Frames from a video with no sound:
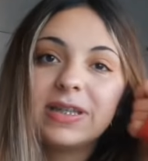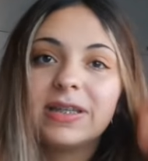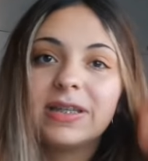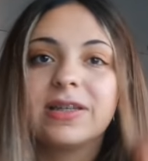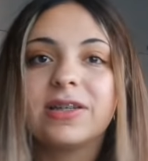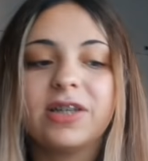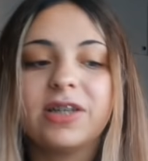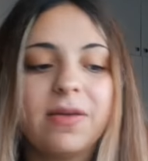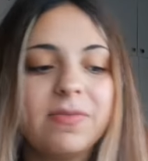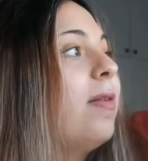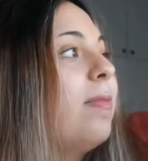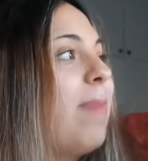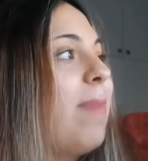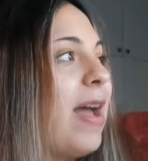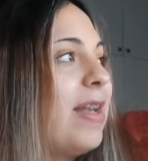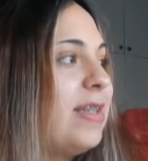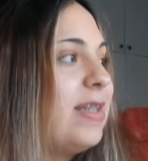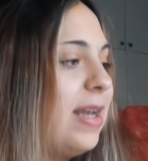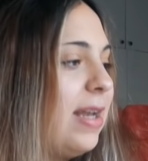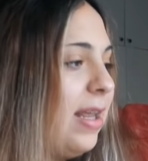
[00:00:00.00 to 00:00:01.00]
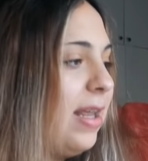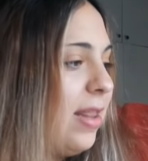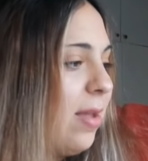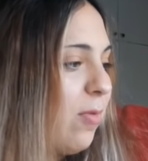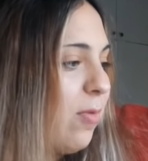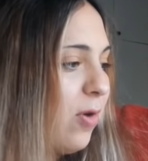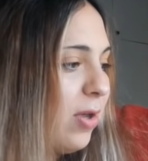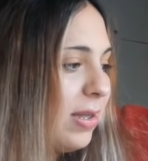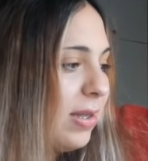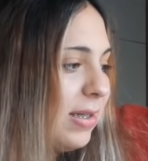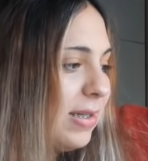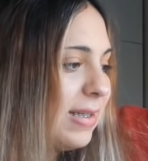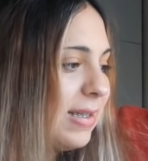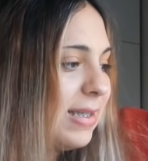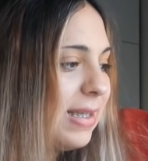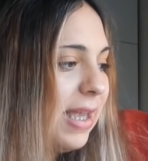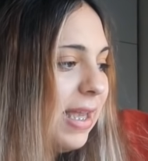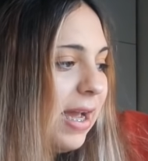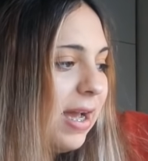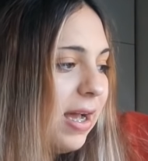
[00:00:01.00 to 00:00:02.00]
sığdıracağım. Pencereyi de boyadık
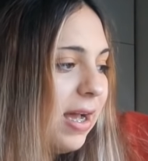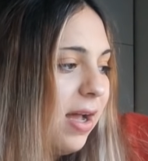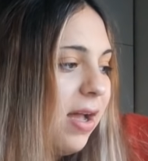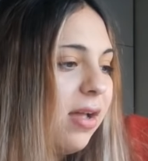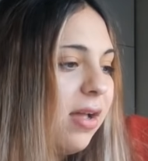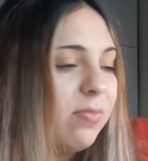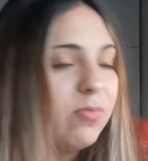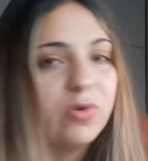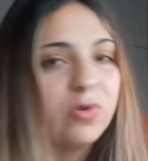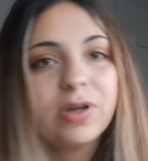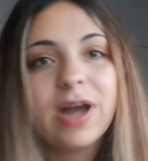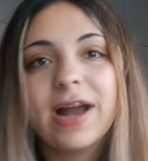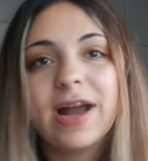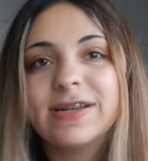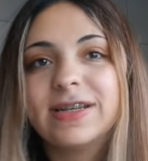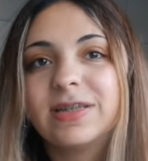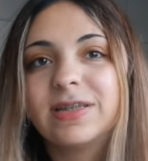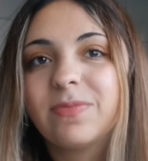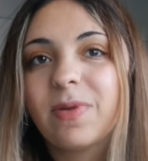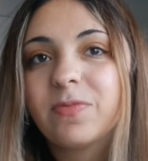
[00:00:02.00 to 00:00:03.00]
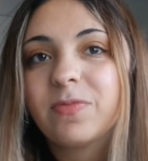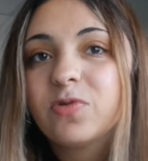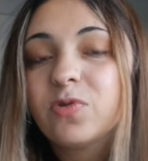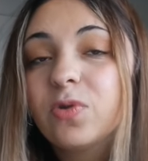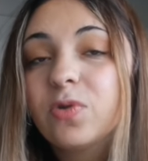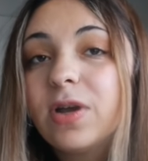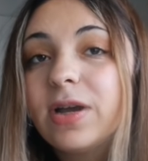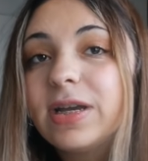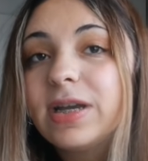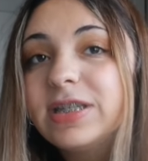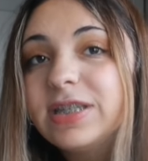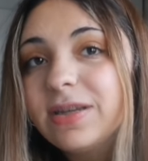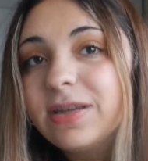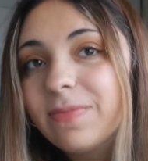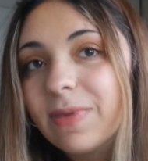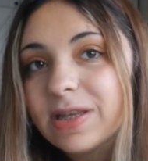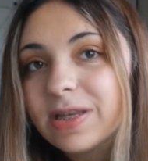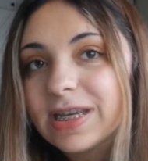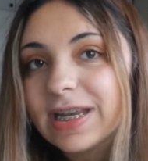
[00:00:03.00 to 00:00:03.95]
siyaha. Bunu kardeşim yaptı çünkü aşırı